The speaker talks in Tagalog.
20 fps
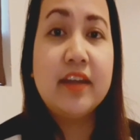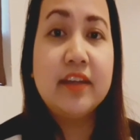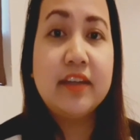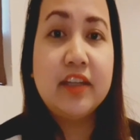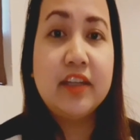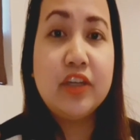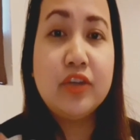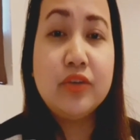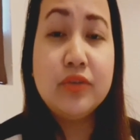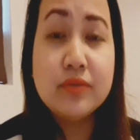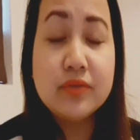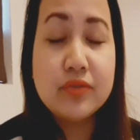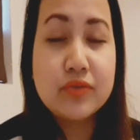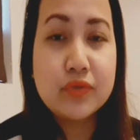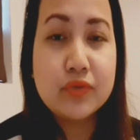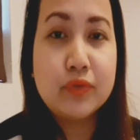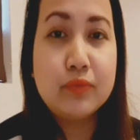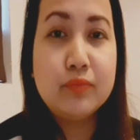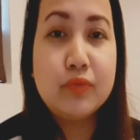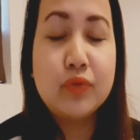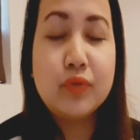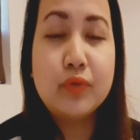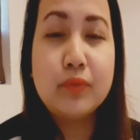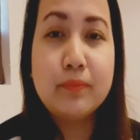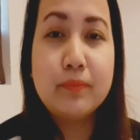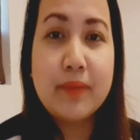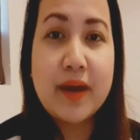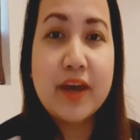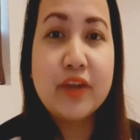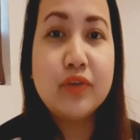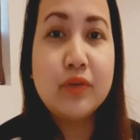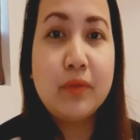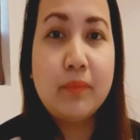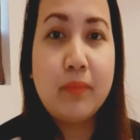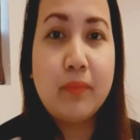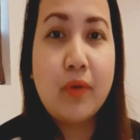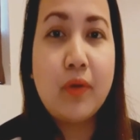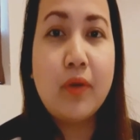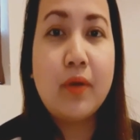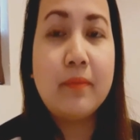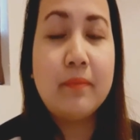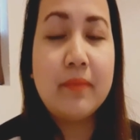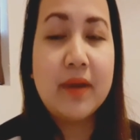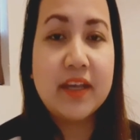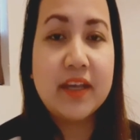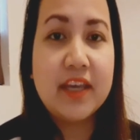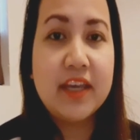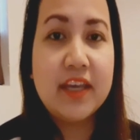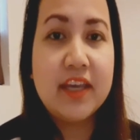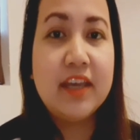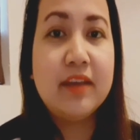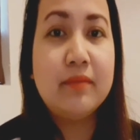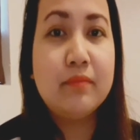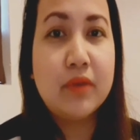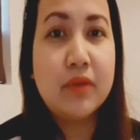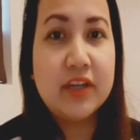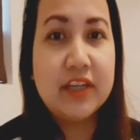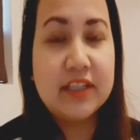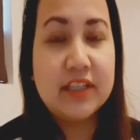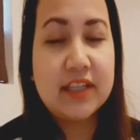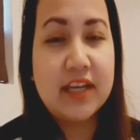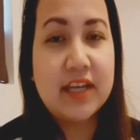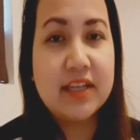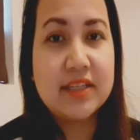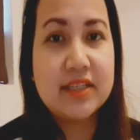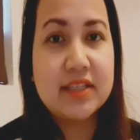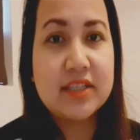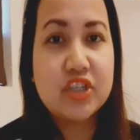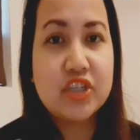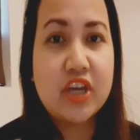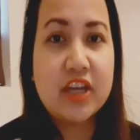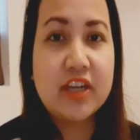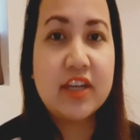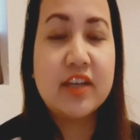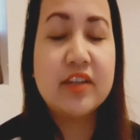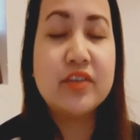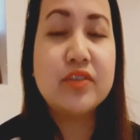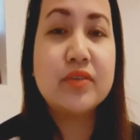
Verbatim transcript: ni YouTube kung paano po magiging monetized channel.